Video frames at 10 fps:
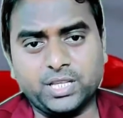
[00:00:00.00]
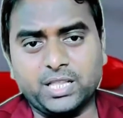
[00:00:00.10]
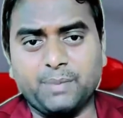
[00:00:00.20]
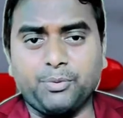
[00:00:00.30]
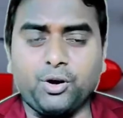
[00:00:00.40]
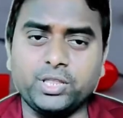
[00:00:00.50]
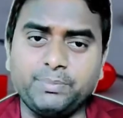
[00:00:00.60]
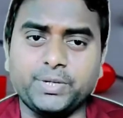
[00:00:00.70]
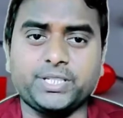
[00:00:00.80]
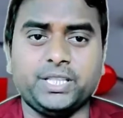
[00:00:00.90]
ही शानदार
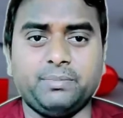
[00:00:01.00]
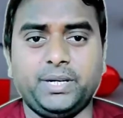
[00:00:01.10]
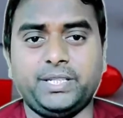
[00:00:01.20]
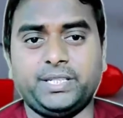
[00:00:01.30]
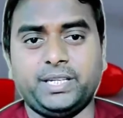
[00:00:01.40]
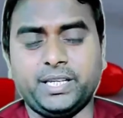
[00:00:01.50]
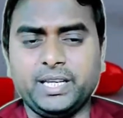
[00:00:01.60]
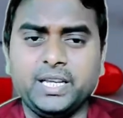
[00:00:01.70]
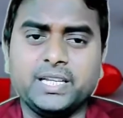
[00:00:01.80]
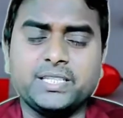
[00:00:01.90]
बहुत ही प्रचलित मेडिसिन है